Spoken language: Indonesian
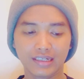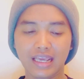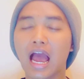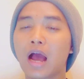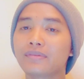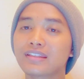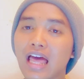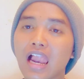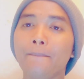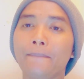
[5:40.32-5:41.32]
Di
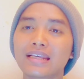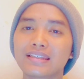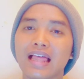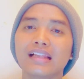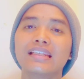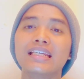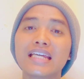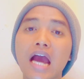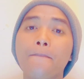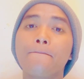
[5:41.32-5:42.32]
Amsal pasal
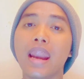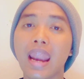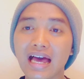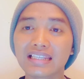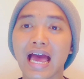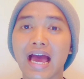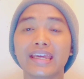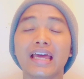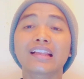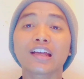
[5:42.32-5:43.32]
13
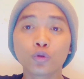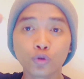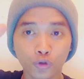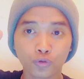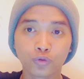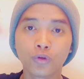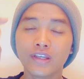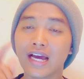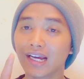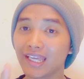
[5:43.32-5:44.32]
ayat ke-7
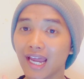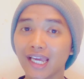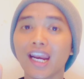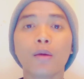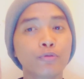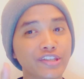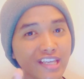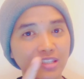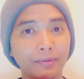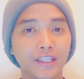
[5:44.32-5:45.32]
yang kira-kira
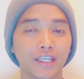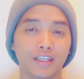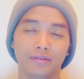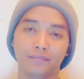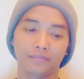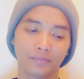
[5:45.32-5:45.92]
bunyinya seperti ini.